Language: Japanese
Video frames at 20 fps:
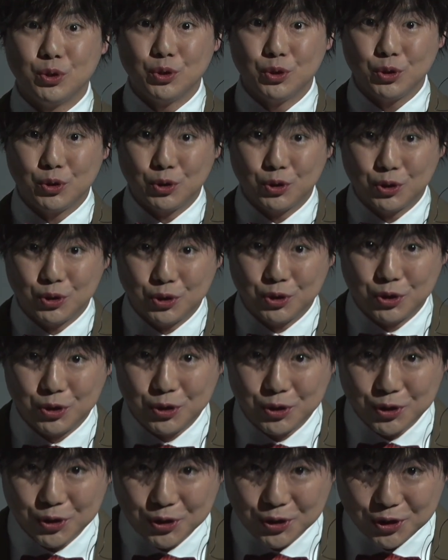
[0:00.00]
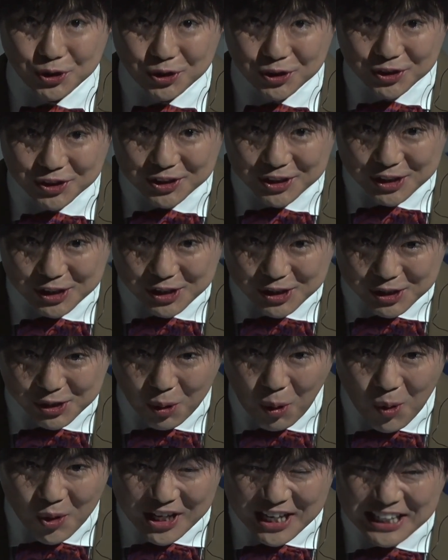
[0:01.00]
す
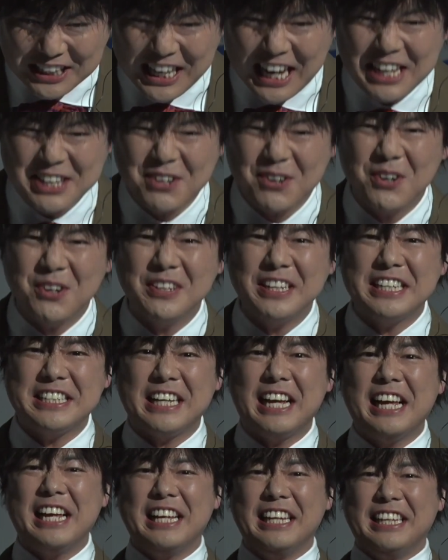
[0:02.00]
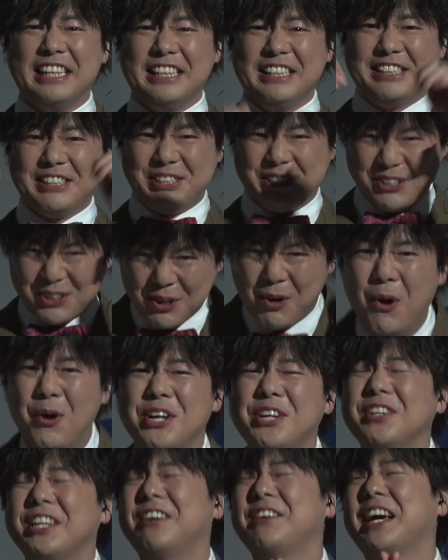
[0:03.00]
と言いたいところですがちょっと保留
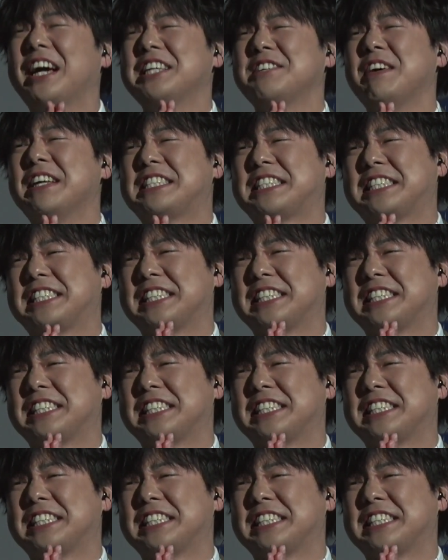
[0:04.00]
でお願いします、